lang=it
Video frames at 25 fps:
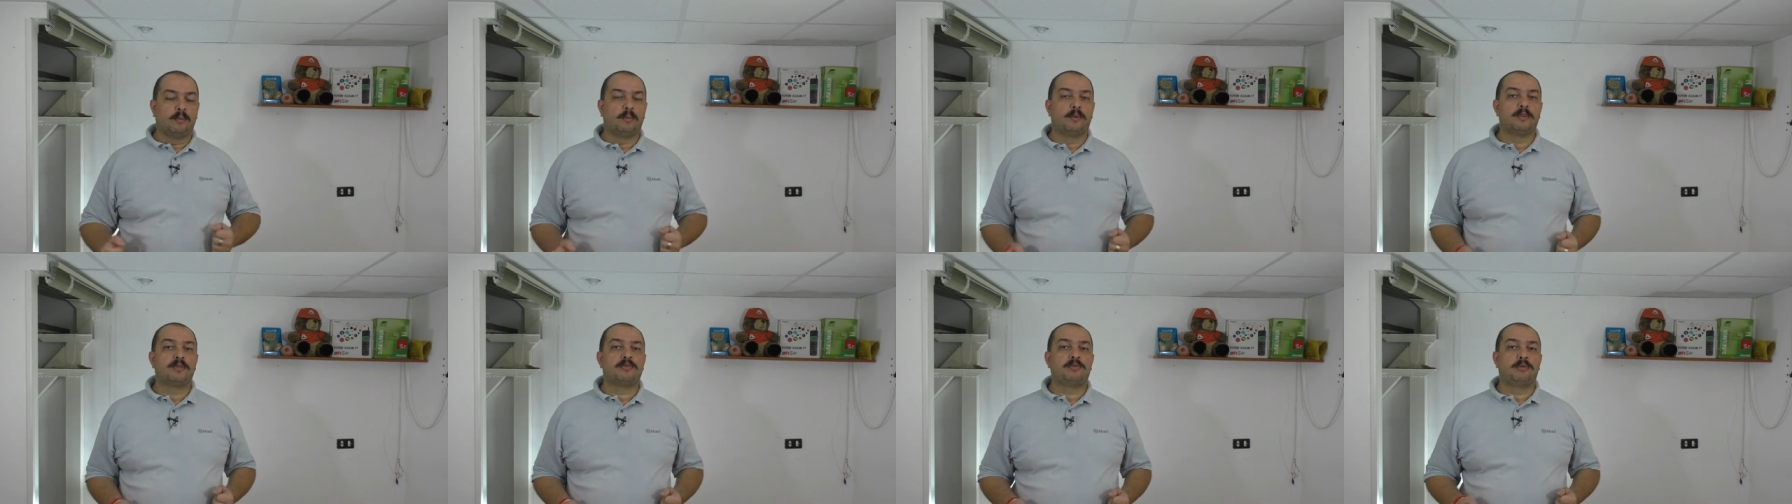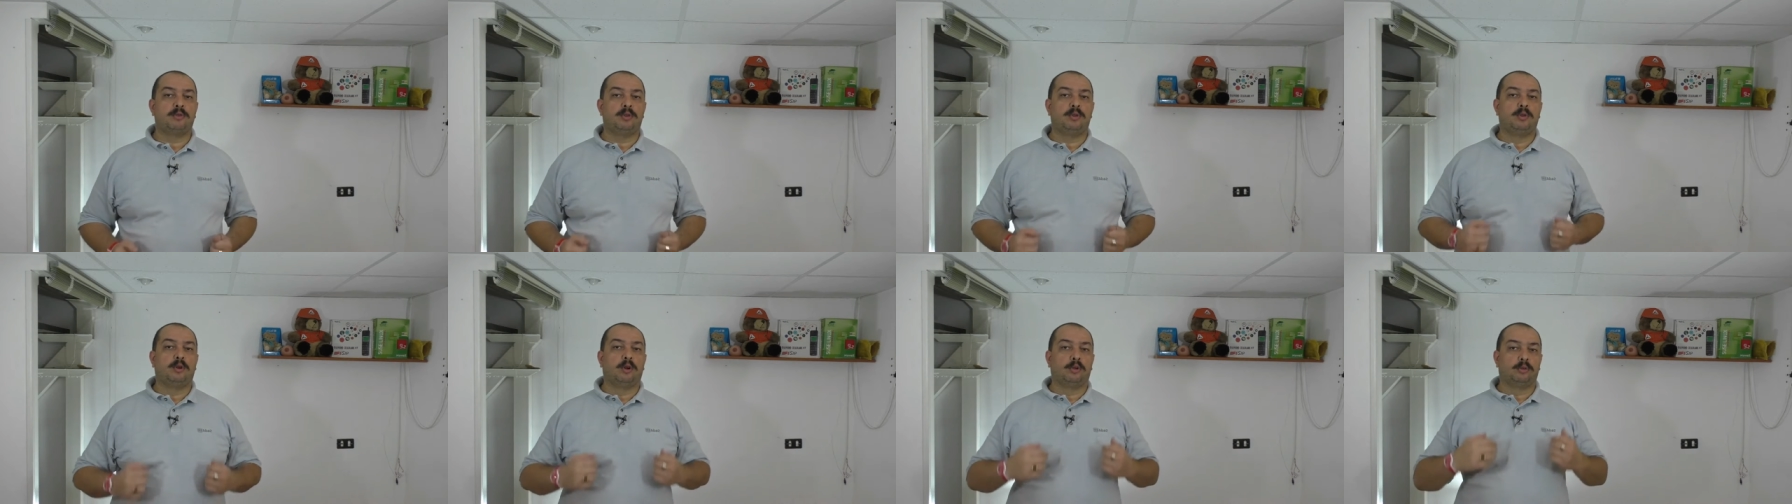Pozzo
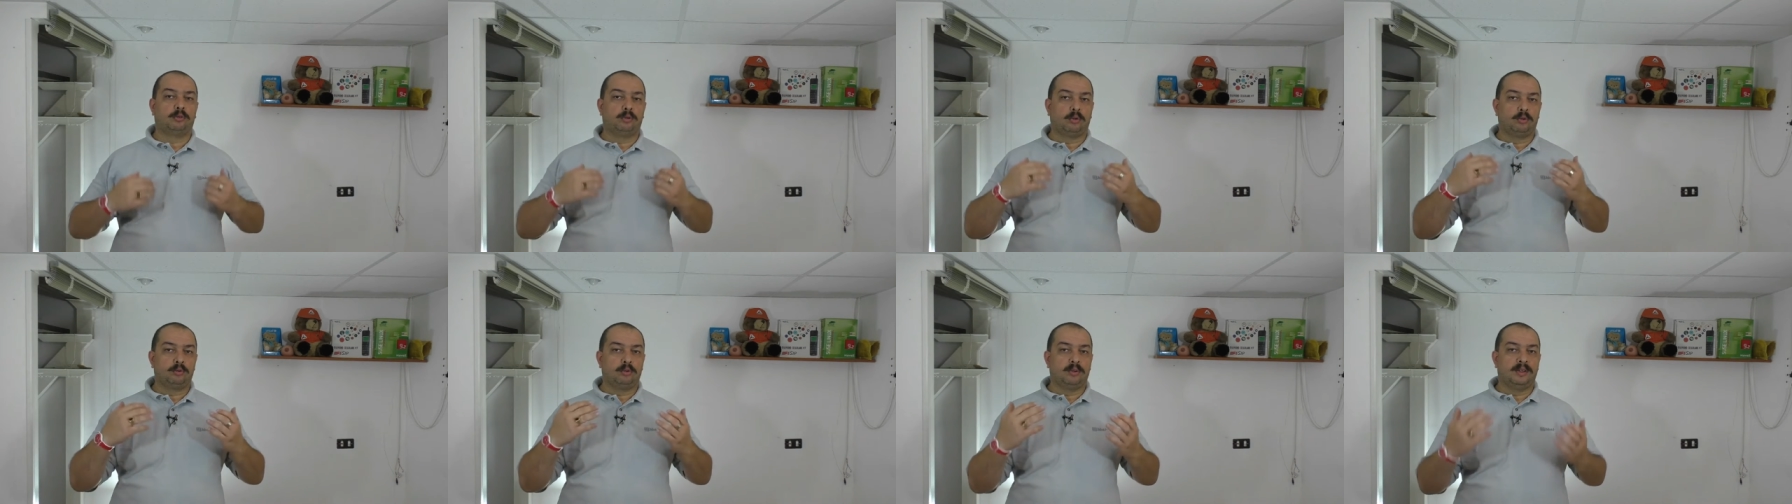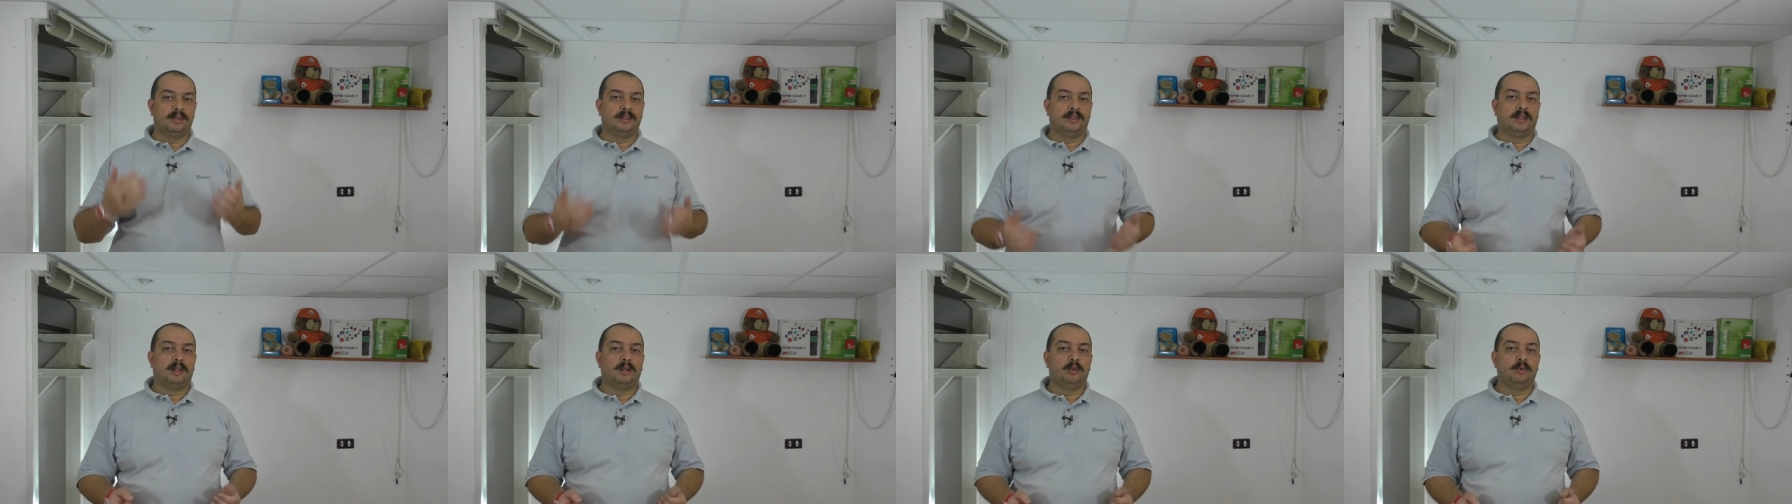di Gotto
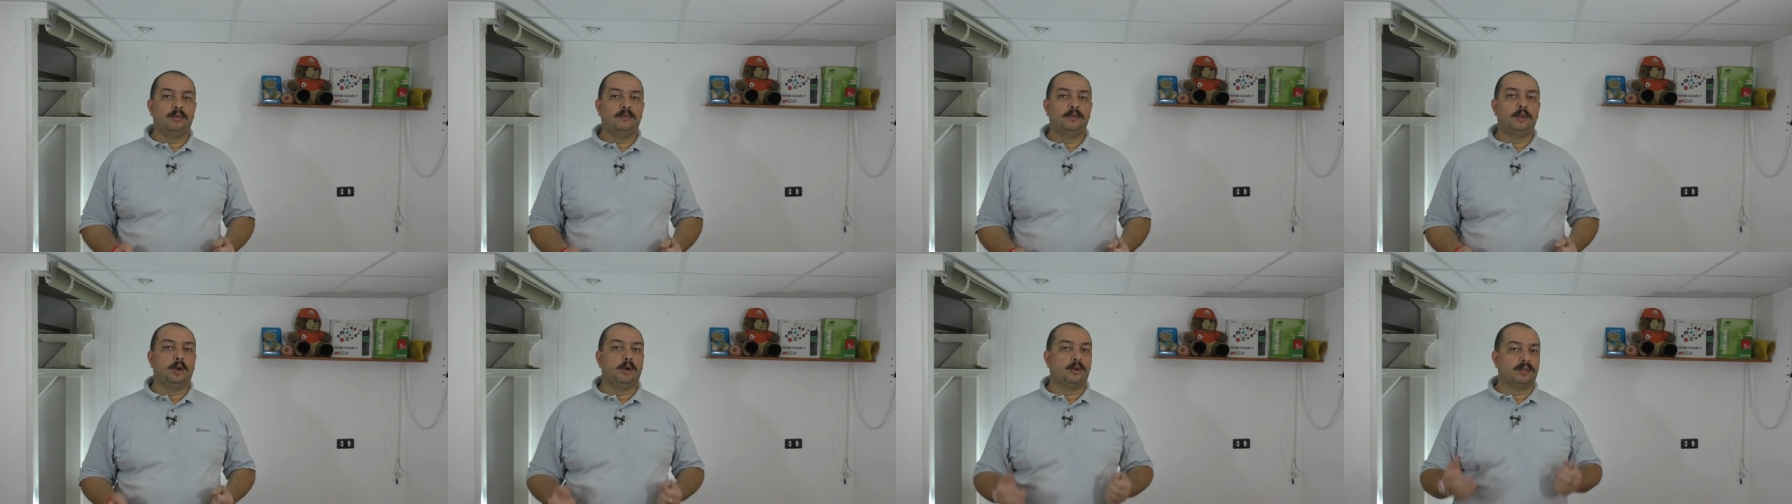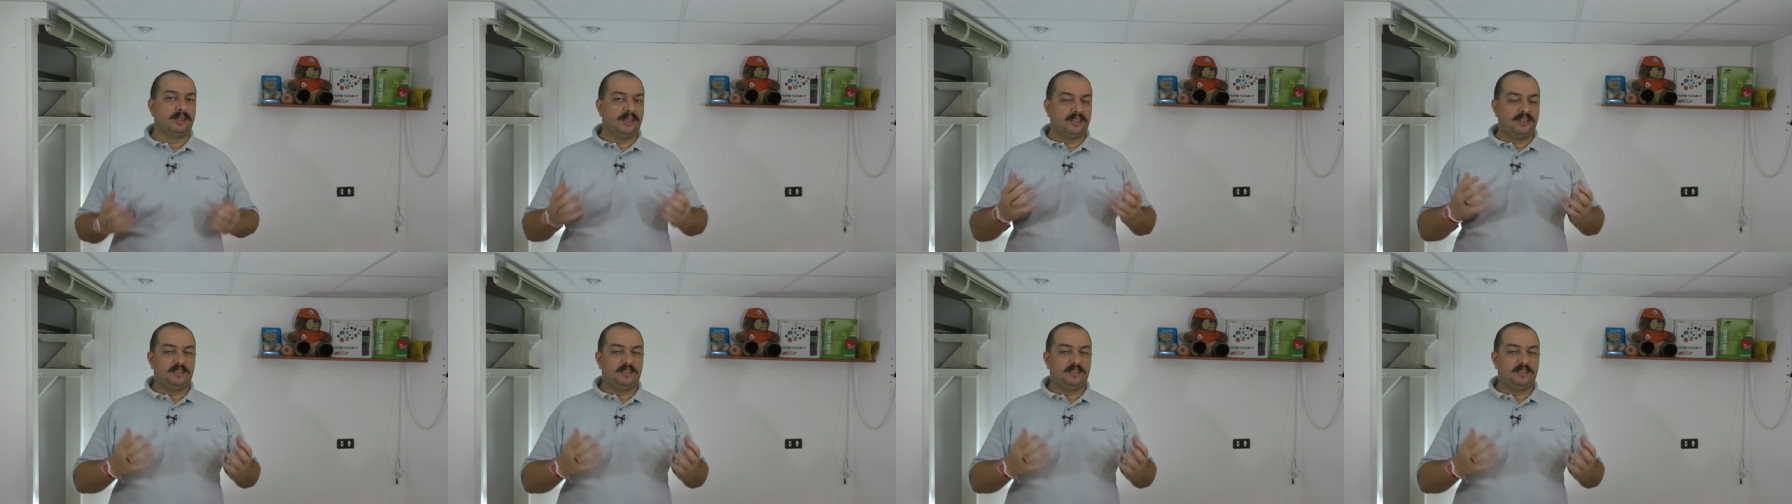durante l'alluvione,